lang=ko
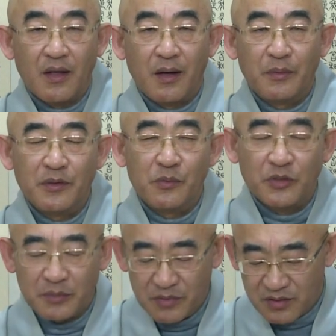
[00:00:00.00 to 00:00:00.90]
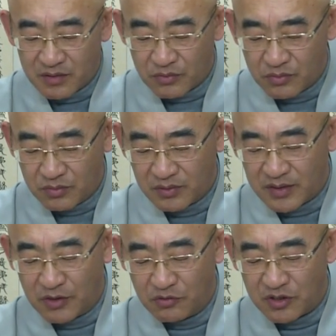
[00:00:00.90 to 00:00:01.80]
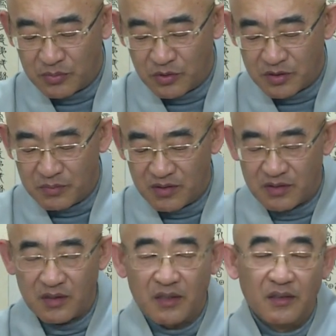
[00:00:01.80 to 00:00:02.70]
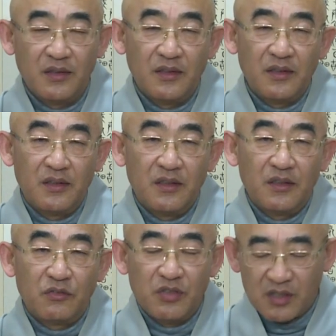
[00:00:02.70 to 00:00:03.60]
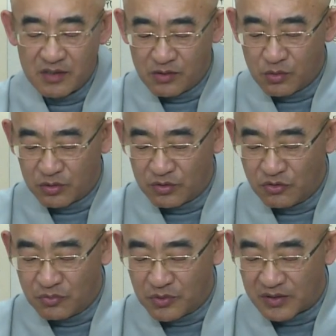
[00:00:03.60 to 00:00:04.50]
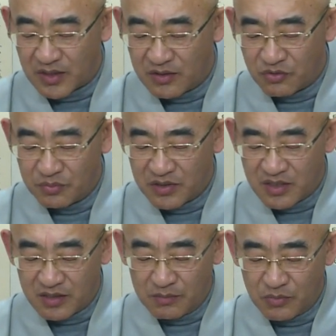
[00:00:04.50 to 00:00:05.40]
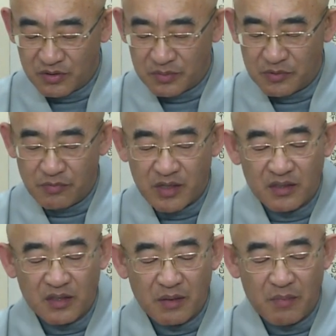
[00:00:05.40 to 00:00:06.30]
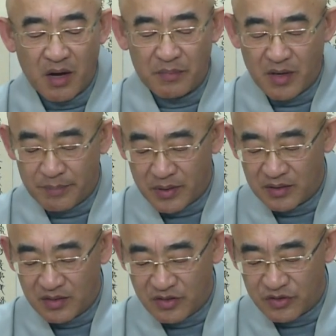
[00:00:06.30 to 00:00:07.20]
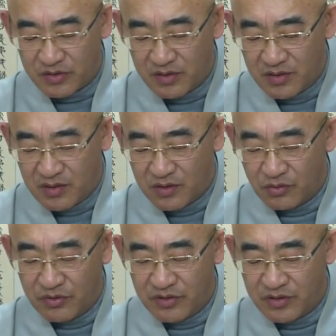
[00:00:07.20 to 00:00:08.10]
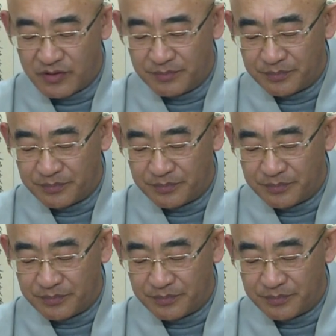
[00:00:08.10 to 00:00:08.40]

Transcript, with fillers: 아버님 오시면서도 제 눈치 보시면서 뒤에 끌고 오던 유모차를 숨기시는 모습이 왜 그렇게 마음이 아팠는지 오히려